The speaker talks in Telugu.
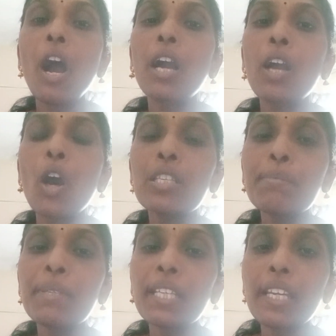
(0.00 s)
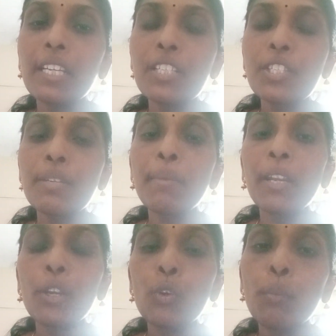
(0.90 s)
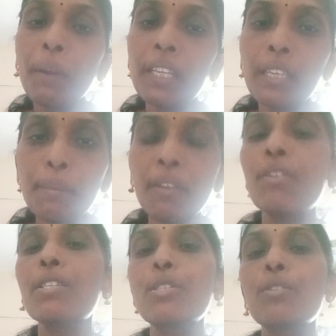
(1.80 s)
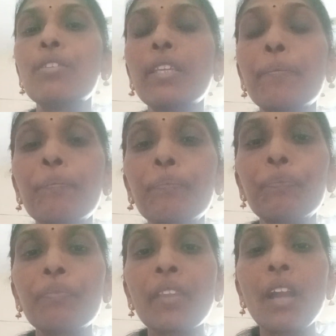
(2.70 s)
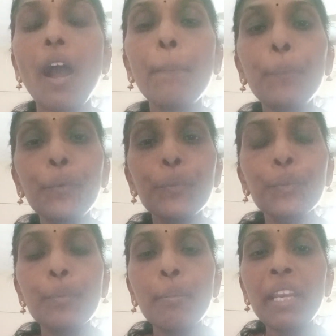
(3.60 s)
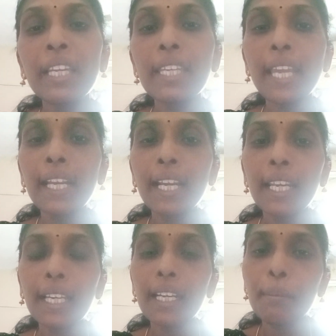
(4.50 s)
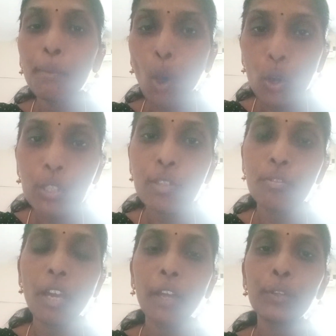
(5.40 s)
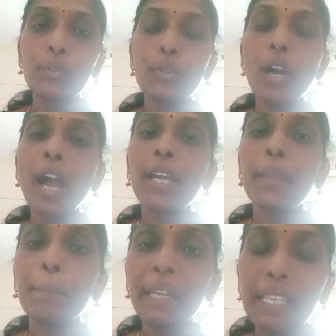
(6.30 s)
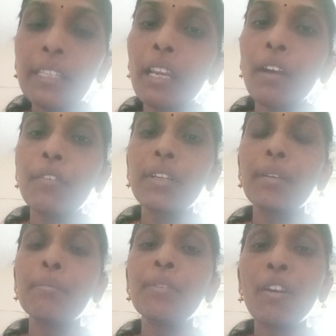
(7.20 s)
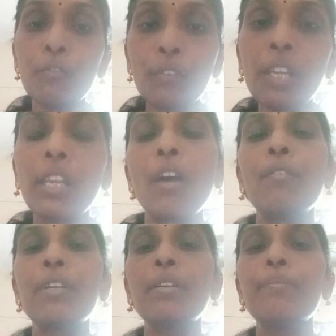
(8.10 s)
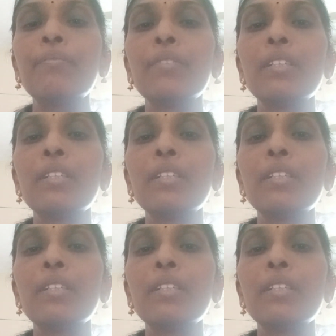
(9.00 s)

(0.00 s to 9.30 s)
ఆ కాస్మిక్ ఎనర్జీ మన లోపలికి ప్రవహిస్తుంది అప్పుడు మనకి ఎక్కడెక్కడ బ్లాక్స్ ఉన్నాయో అక్కడ పెయిన్ రావటం నవ్వలు రావటం